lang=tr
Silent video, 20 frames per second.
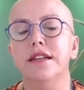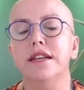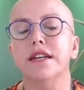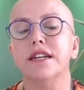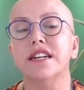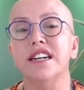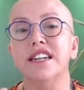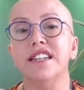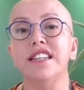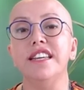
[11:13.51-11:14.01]

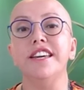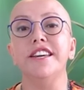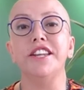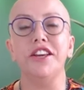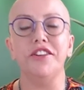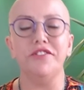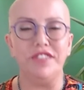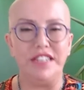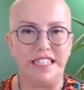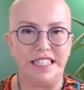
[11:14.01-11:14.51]
kariyer
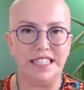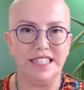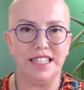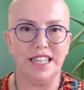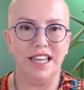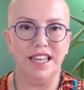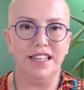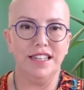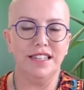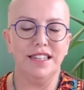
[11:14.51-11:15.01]
evlerinde
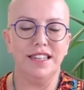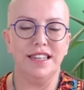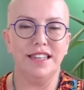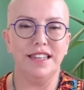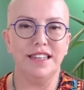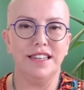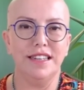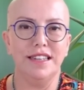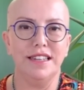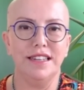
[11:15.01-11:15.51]

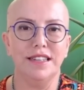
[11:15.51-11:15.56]
e,